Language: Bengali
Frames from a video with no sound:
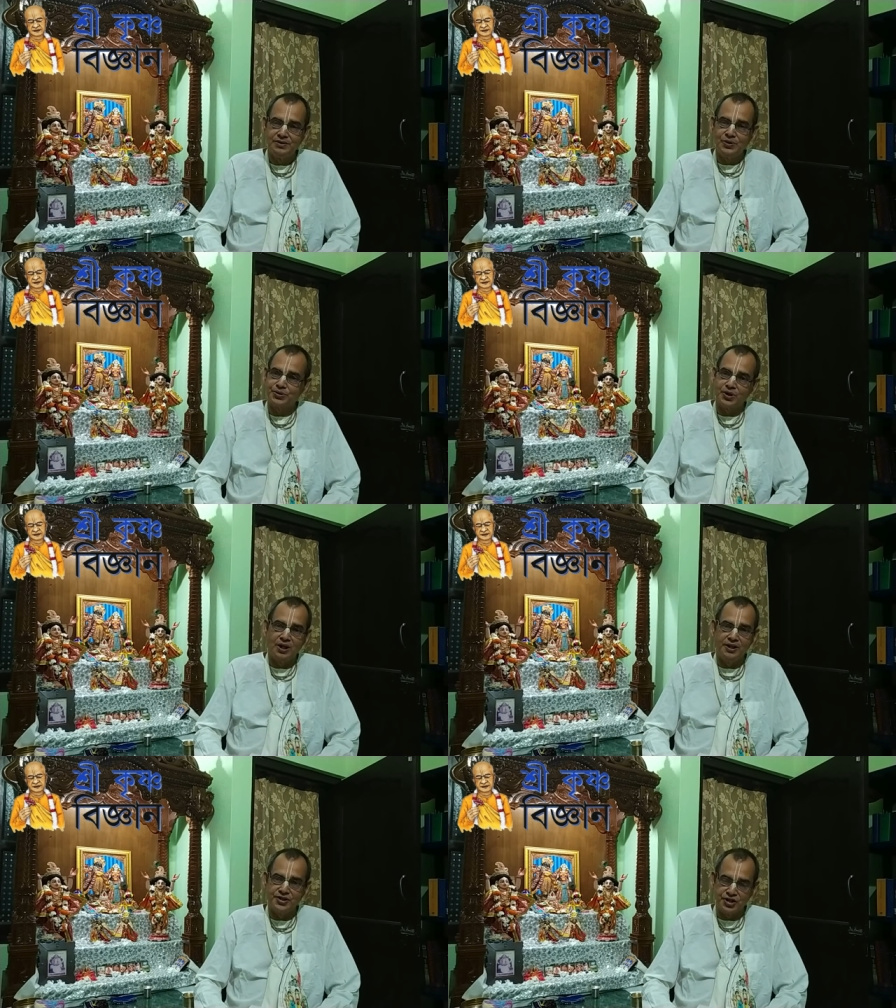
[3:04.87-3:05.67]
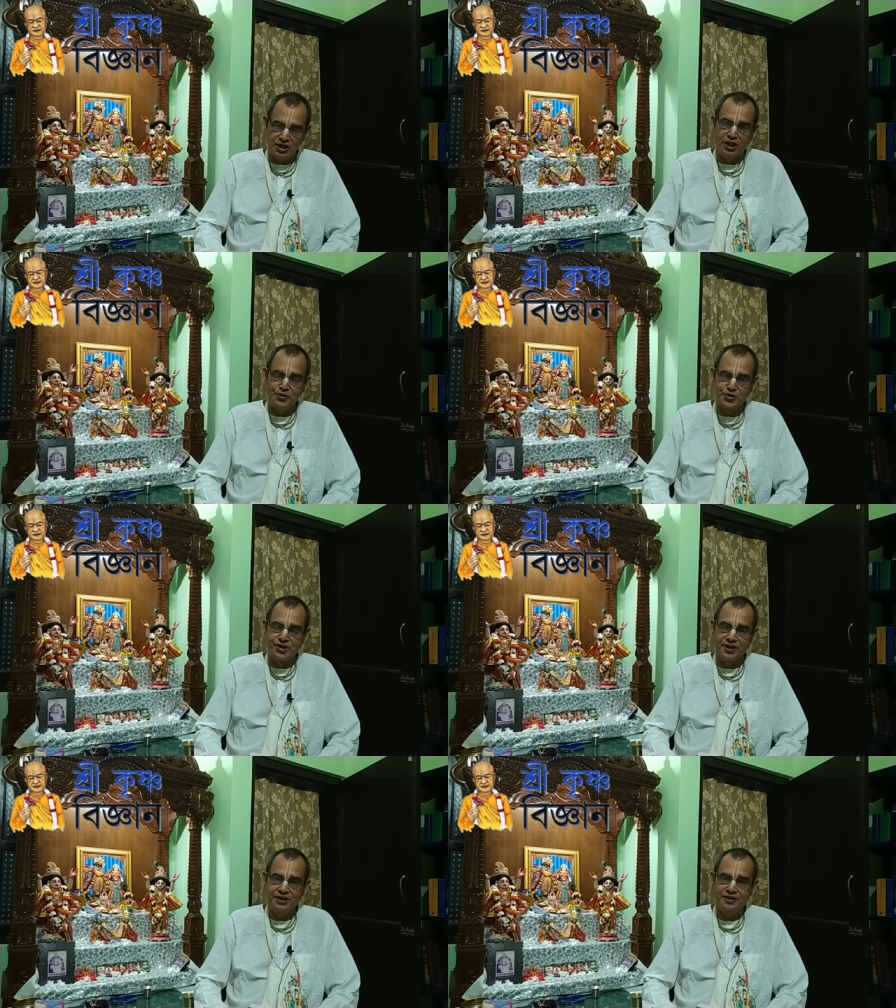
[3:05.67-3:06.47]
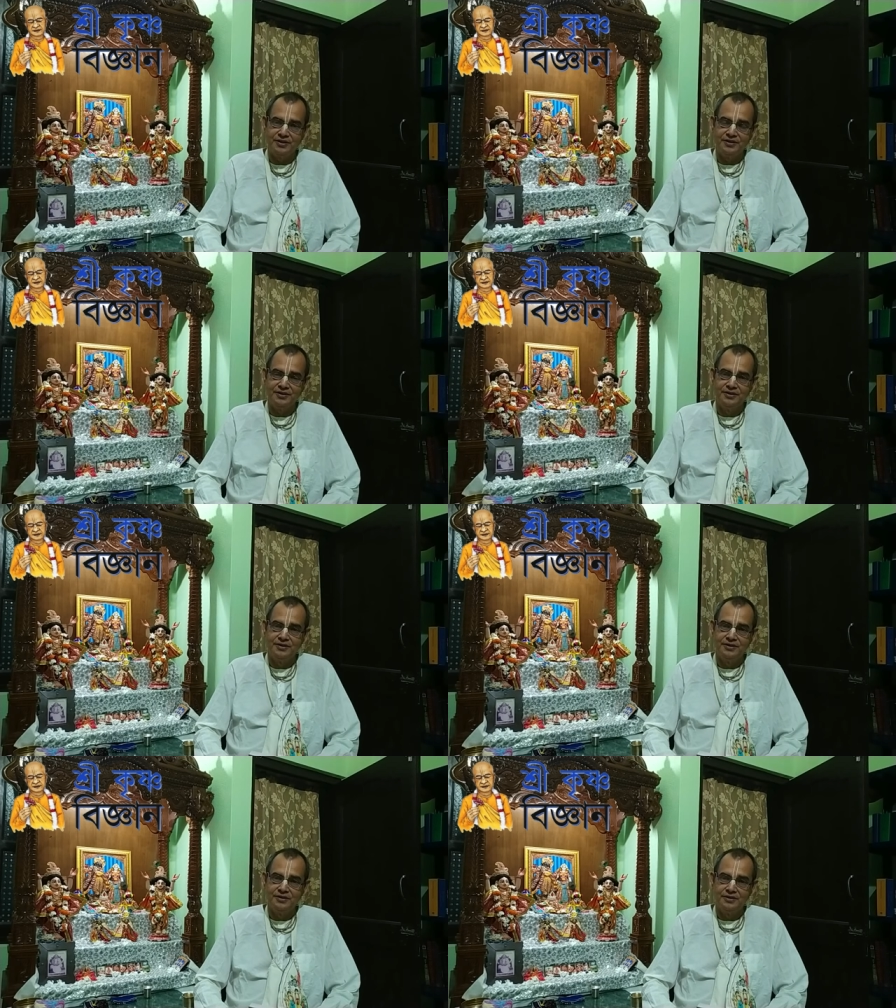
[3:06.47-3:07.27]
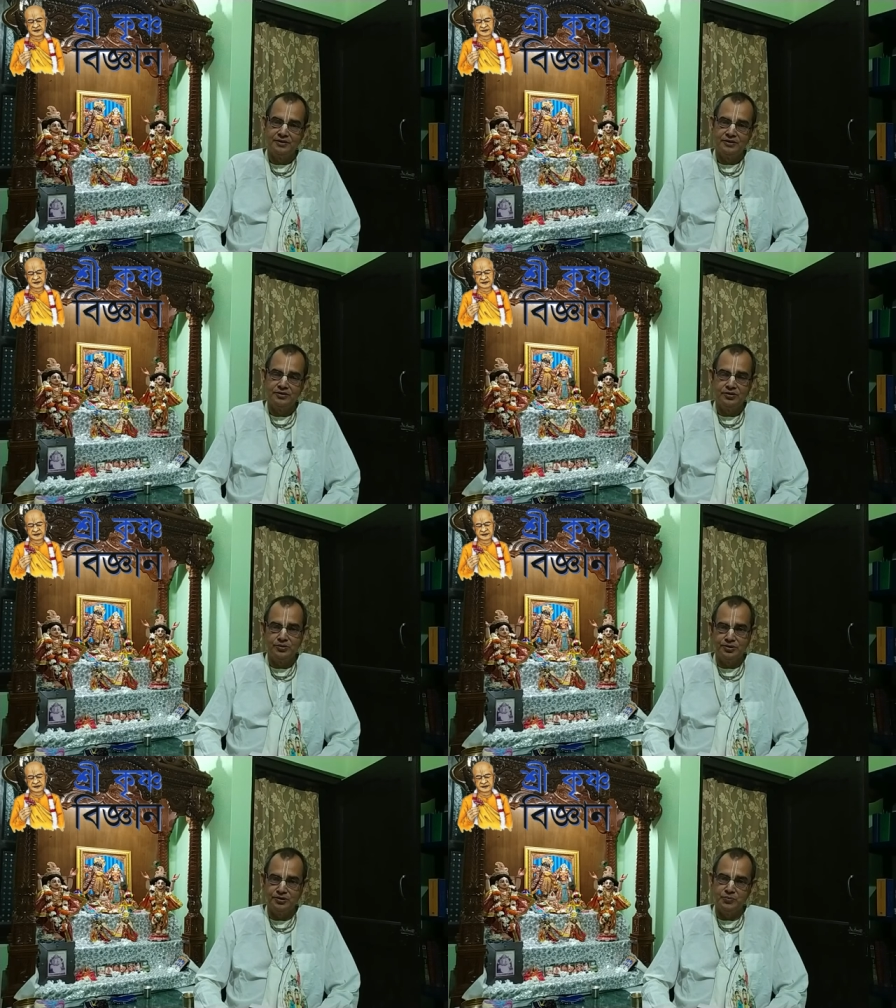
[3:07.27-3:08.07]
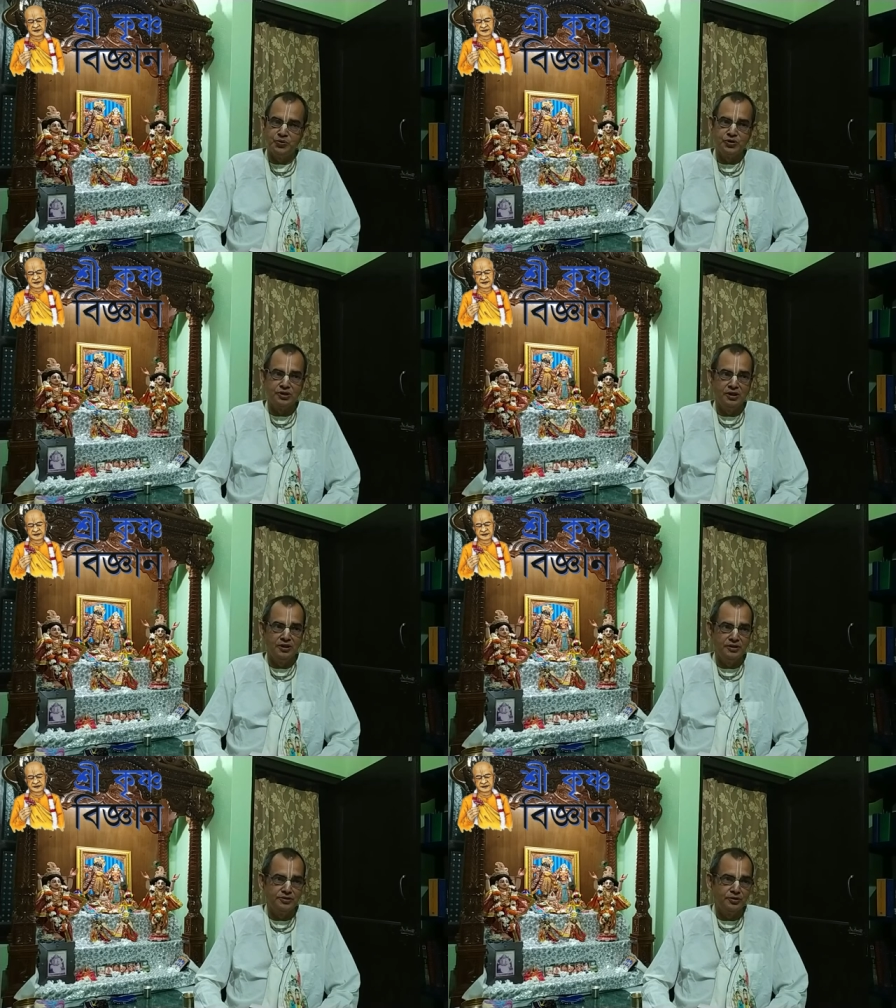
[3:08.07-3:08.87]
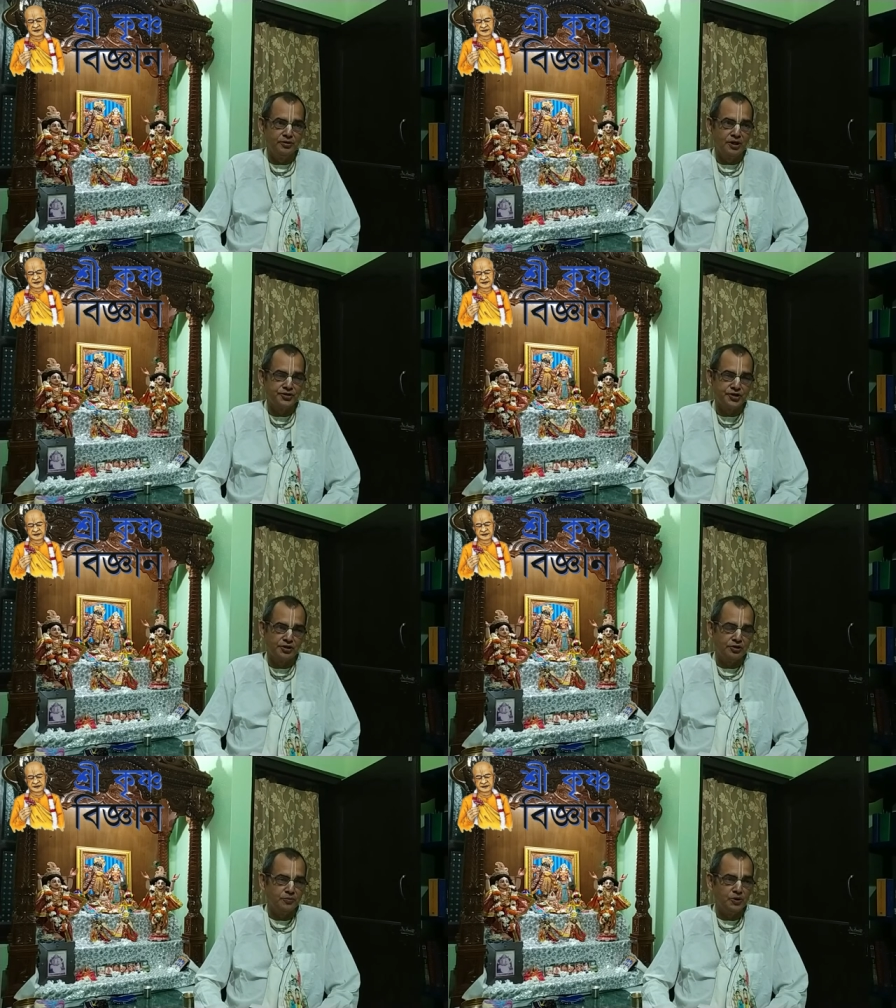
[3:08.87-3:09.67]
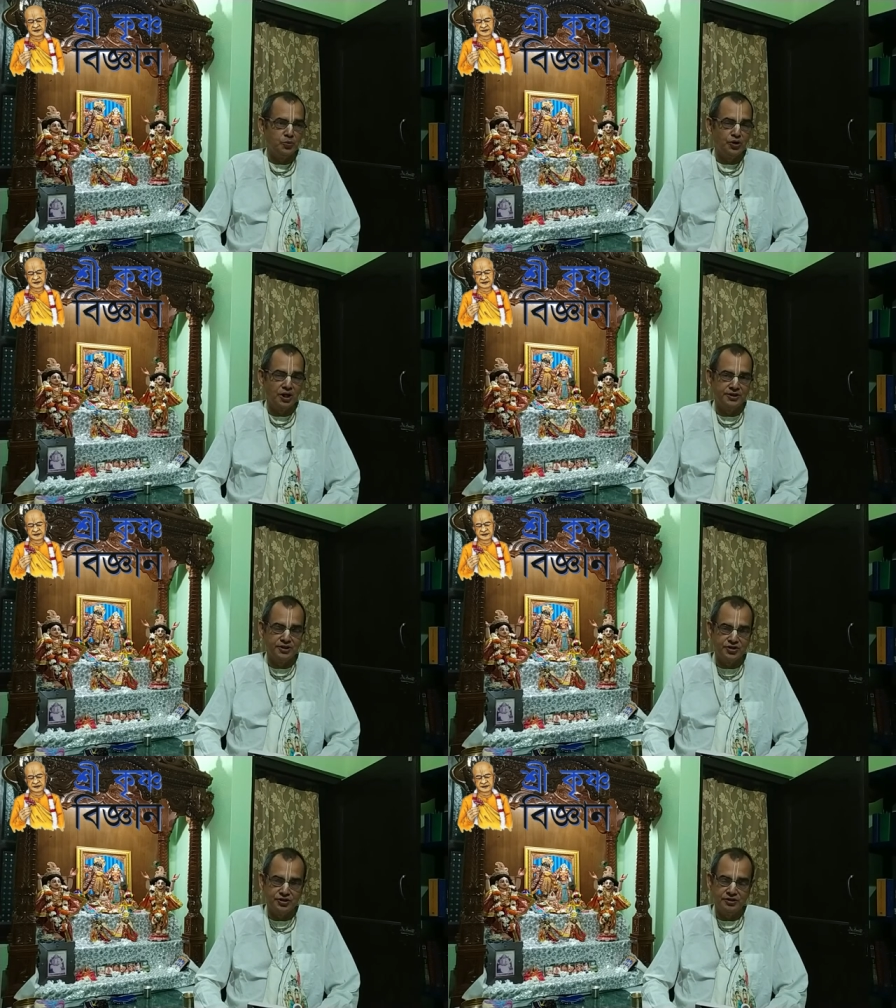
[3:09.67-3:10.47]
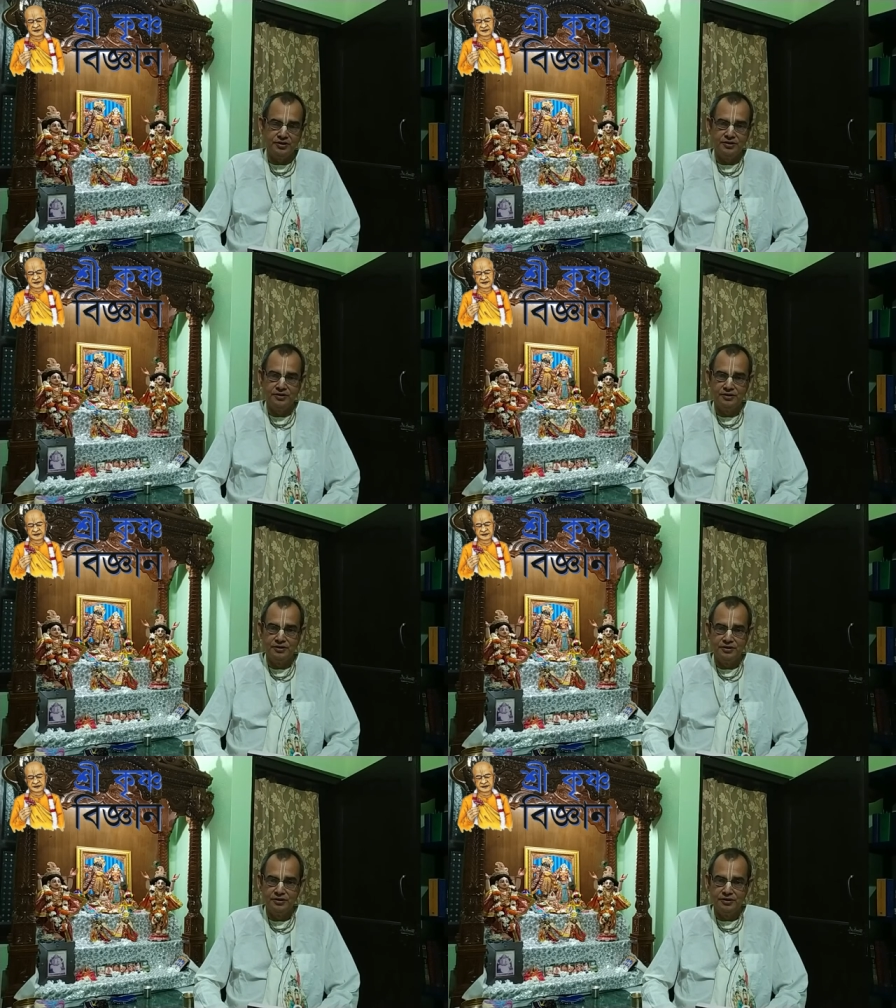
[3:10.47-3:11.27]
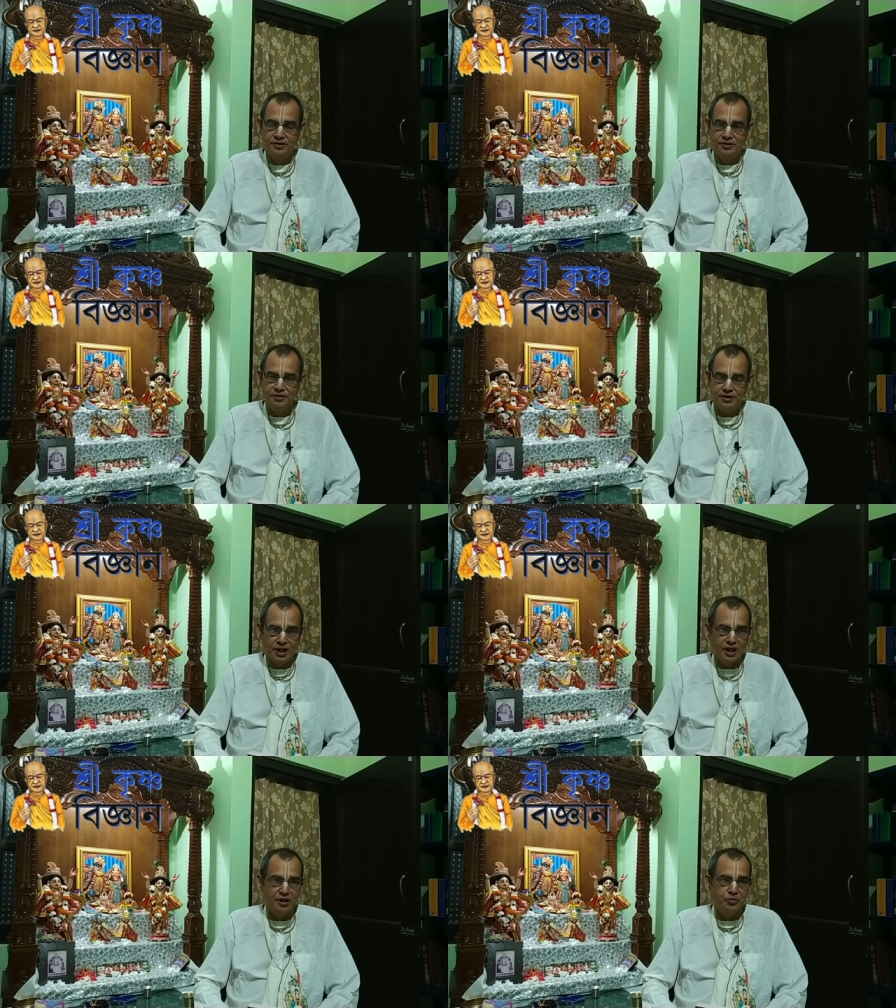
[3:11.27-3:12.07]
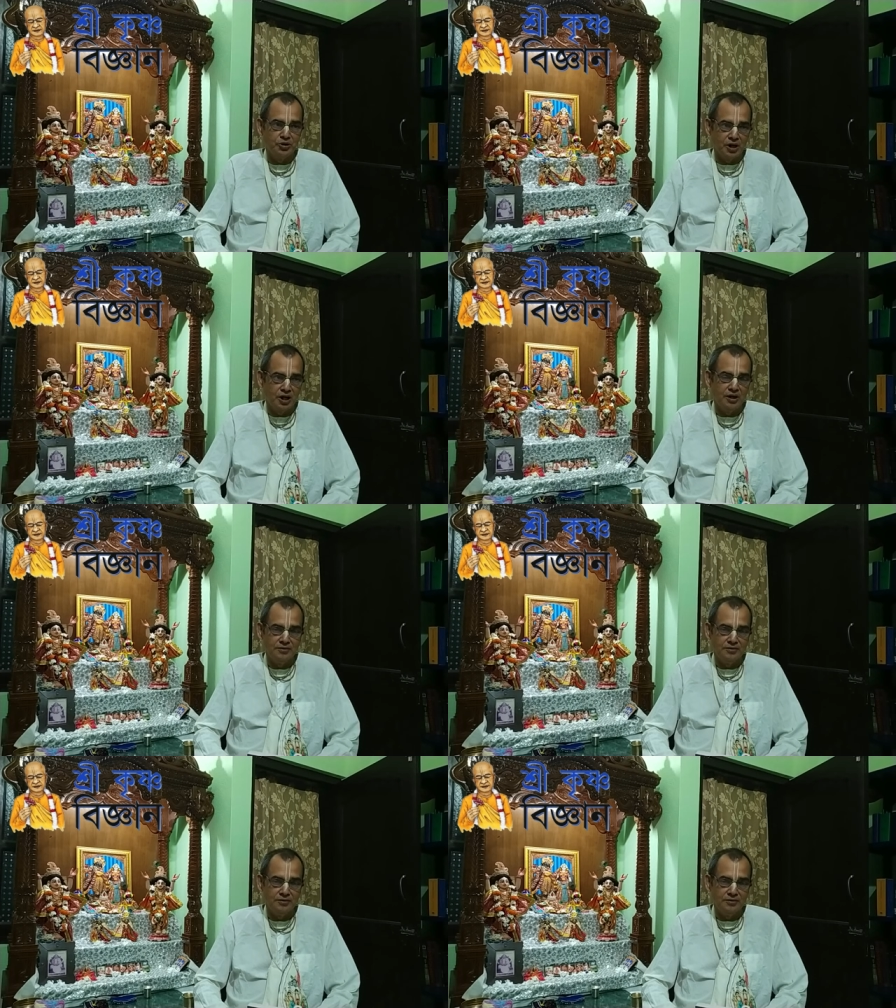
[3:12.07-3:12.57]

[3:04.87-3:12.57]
গতকালের শিক্ষা অনুসারে তো গুরুদেব বুঝলেন তো আচ্ছা রকমের বোকা দেখছি নেকা বোকা